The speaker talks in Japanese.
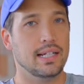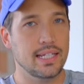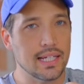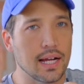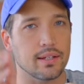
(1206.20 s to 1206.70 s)

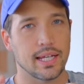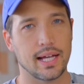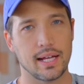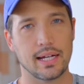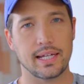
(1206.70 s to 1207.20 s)
リアルに
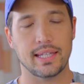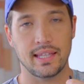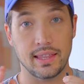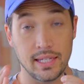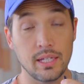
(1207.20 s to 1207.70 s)
考えて
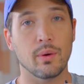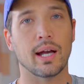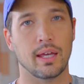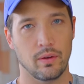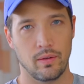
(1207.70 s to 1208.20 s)
いっていい
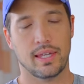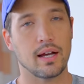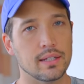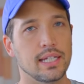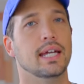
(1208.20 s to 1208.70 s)
わけよ。
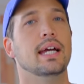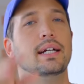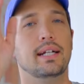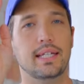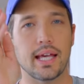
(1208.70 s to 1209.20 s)
逆に
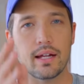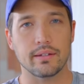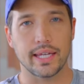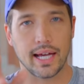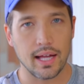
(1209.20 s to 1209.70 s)

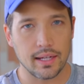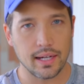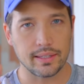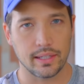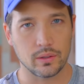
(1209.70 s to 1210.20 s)
リアルに考
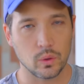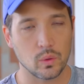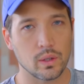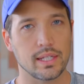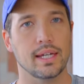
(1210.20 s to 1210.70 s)
えていくと
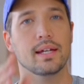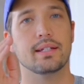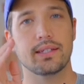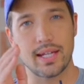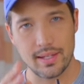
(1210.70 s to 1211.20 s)
ころに
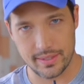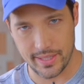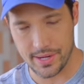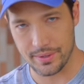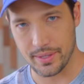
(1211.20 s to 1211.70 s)
チャンス
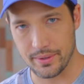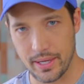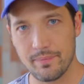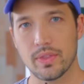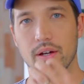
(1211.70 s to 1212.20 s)
があるんだよ
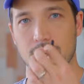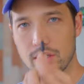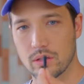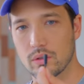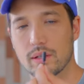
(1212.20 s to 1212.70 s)
ね。はい、
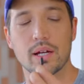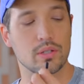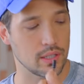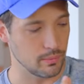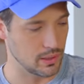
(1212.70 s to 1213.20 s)
ちょっとこれ直
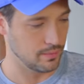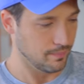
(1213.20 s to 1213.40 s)
しておきます。